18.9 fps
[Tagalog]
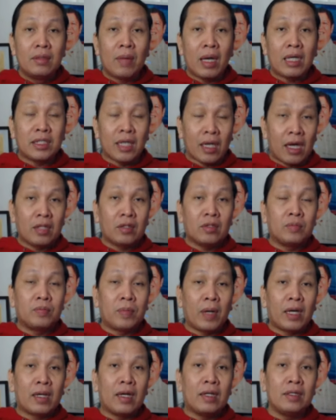
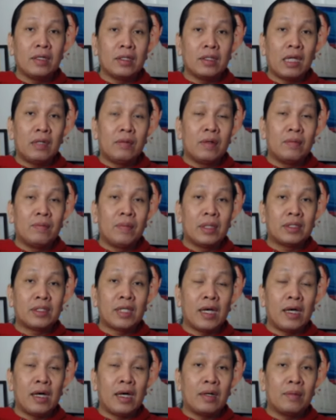maisakatuparan ng dalawang
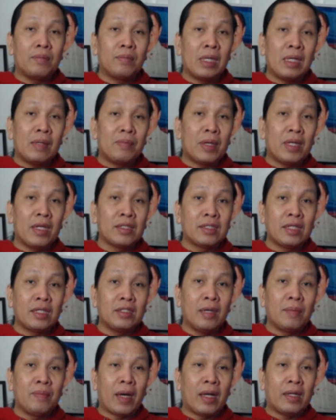bansa, ang Pilipinas at
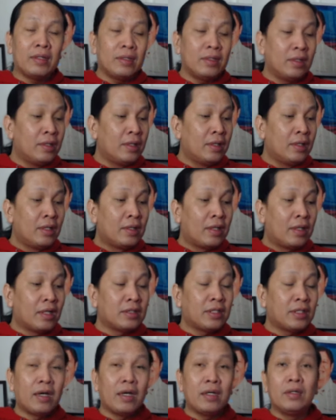Japan, nang
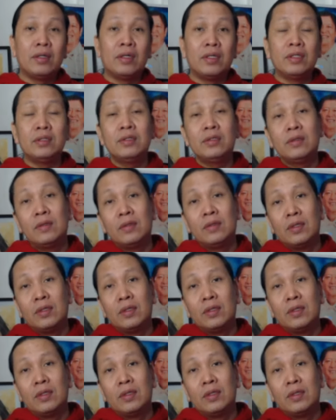sa ganon